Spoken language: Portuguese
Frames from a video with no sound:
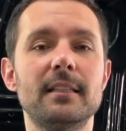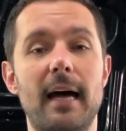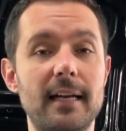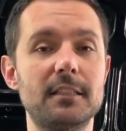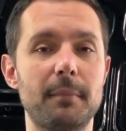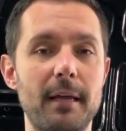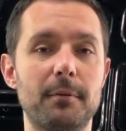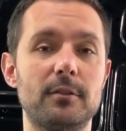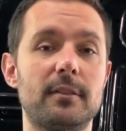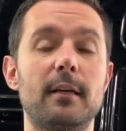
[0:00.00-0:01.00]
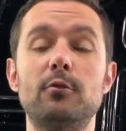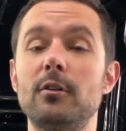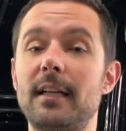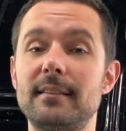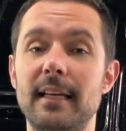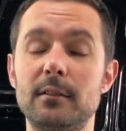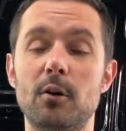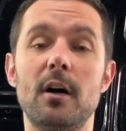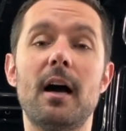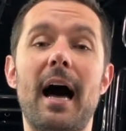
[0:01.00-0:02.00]
Na área de membros, eu estou
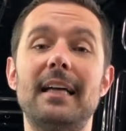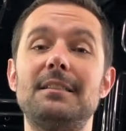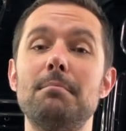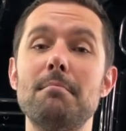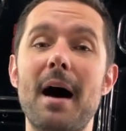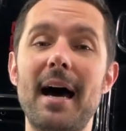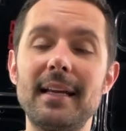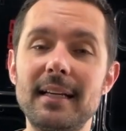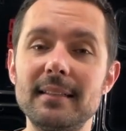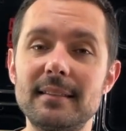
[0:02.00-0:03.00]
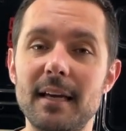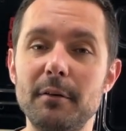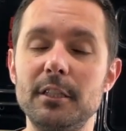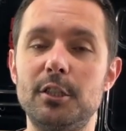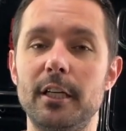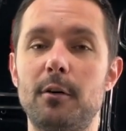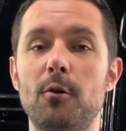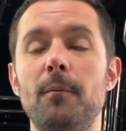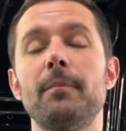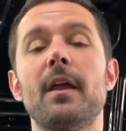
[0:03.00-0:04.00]
trazendo as marcas que eu
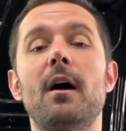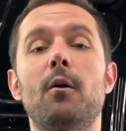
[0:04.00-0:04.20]
indico,